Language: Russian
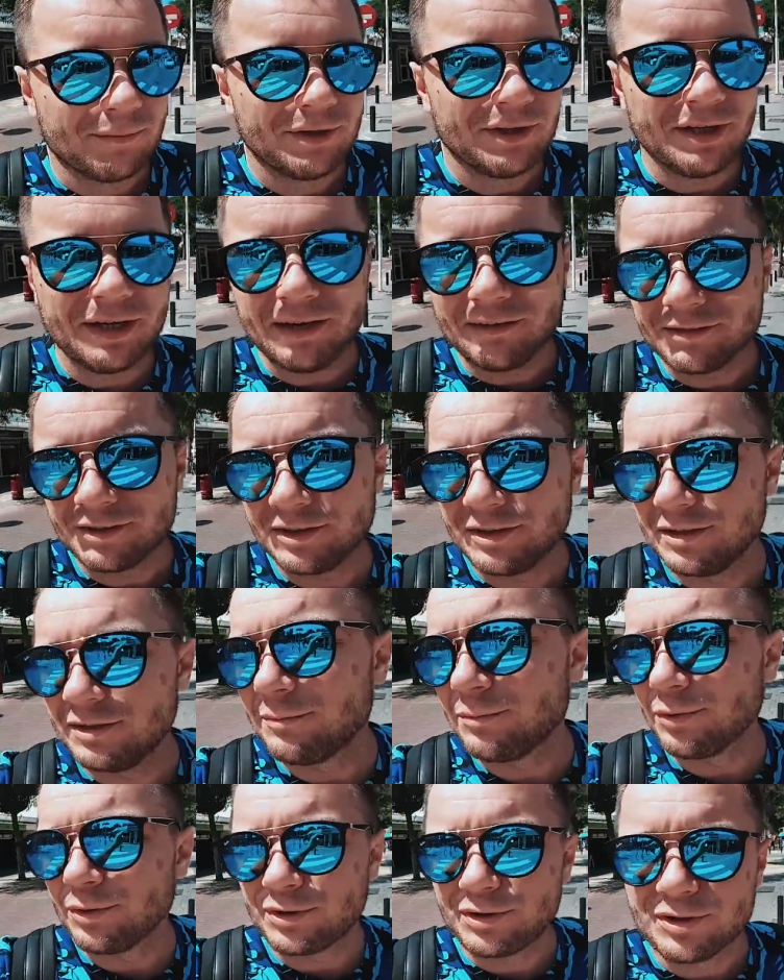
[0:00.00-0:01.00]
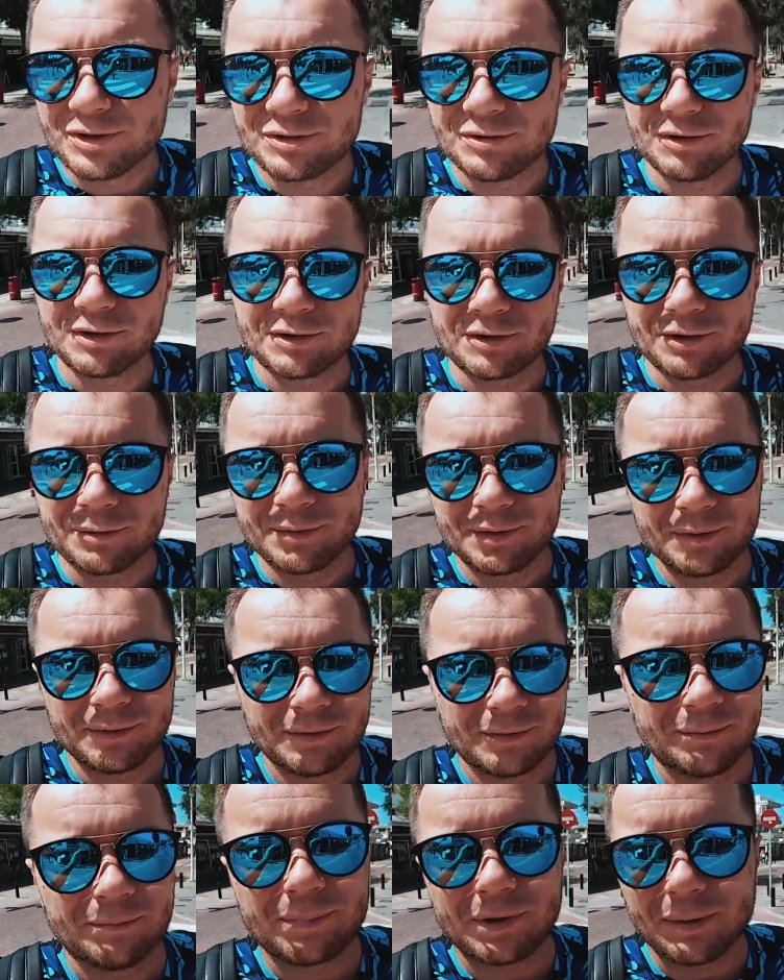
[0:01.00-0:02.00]
мне явно не будет ничего, кроме
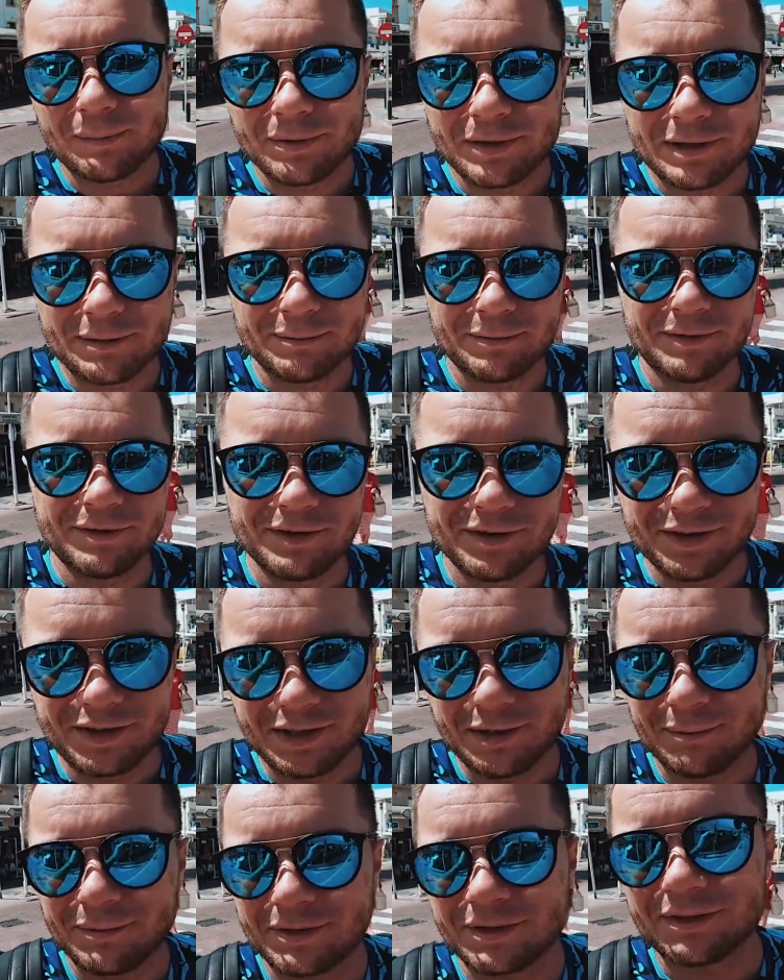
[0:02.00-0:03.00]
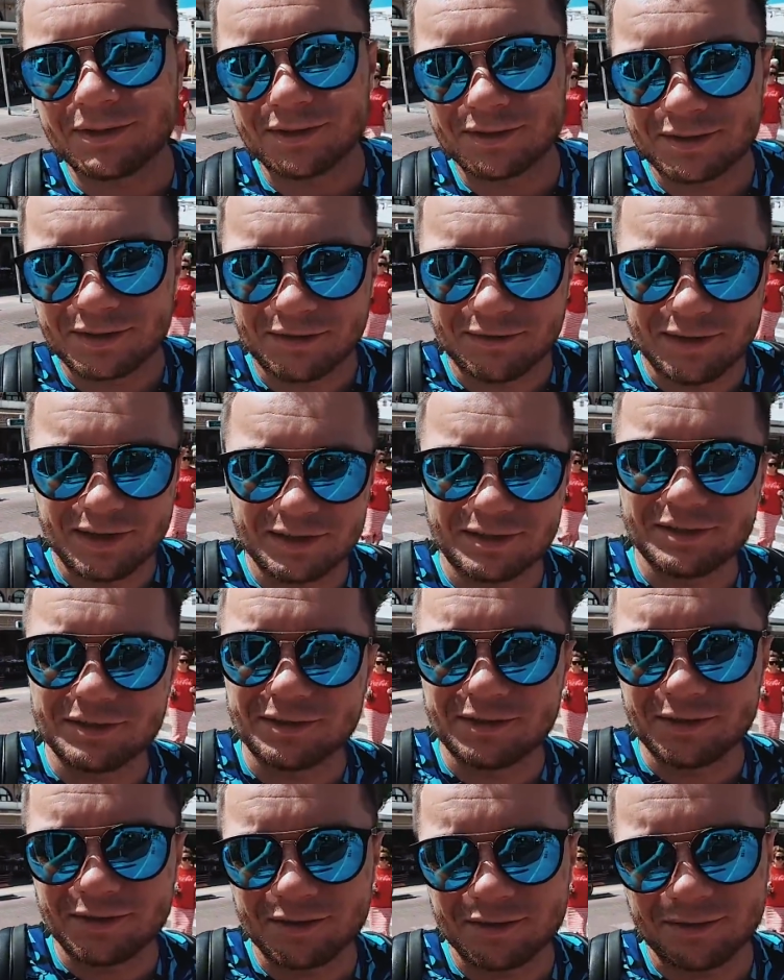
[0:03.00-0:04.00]
проблем и гемора доставлять
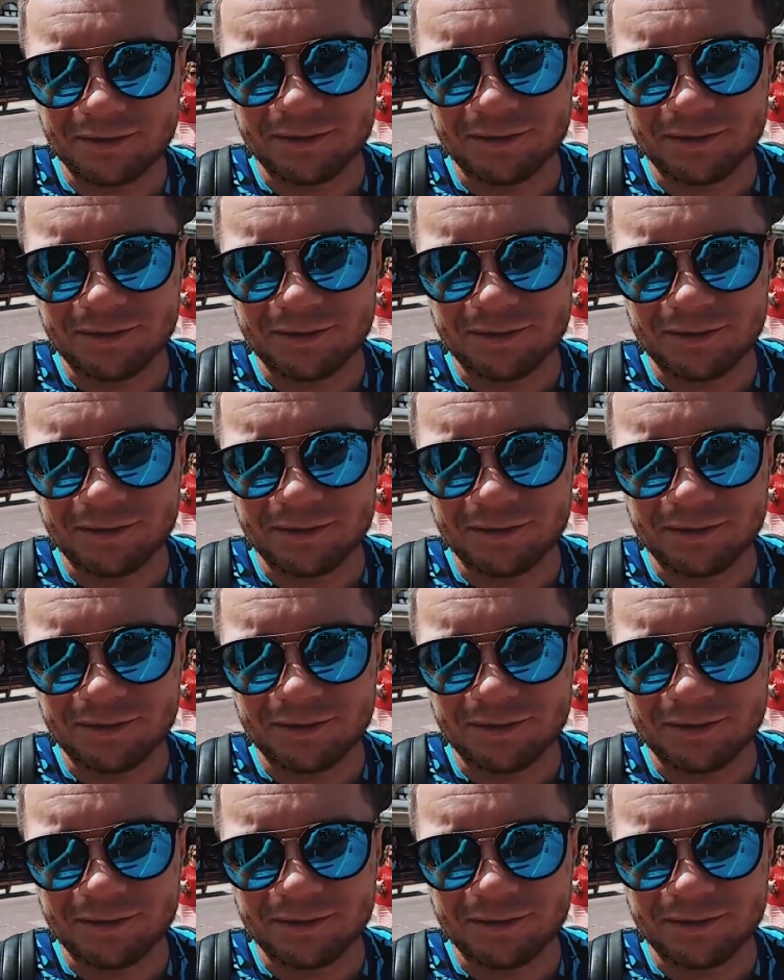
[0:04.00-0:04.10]
это